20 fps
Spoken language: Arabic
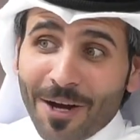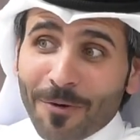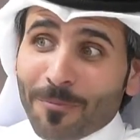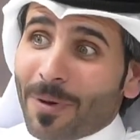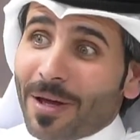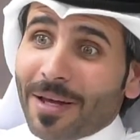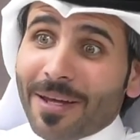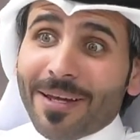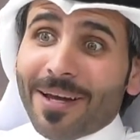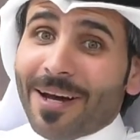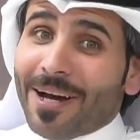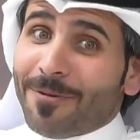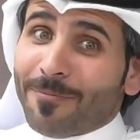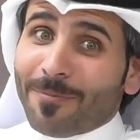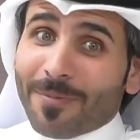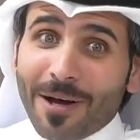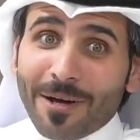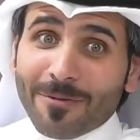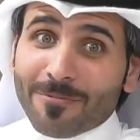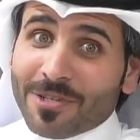اربع
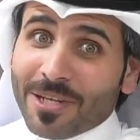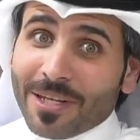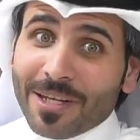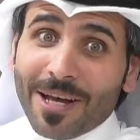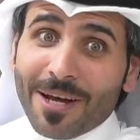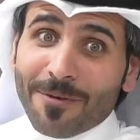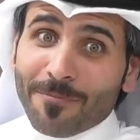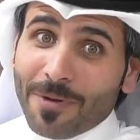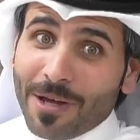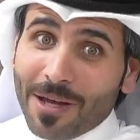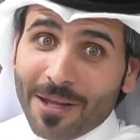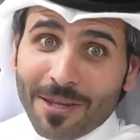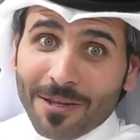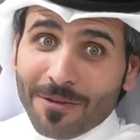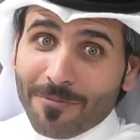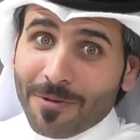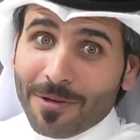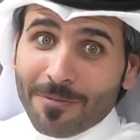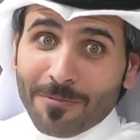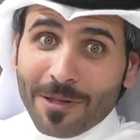ايام خمس ايام
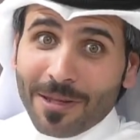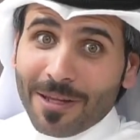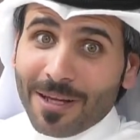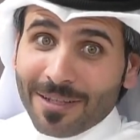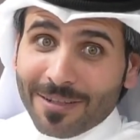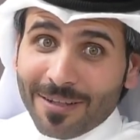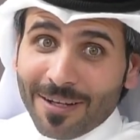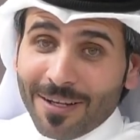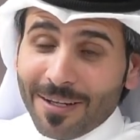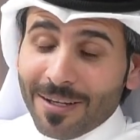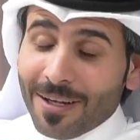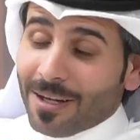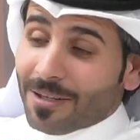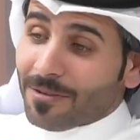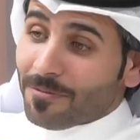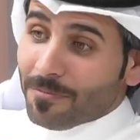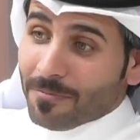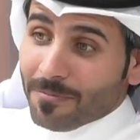هذه بالذات الاعياد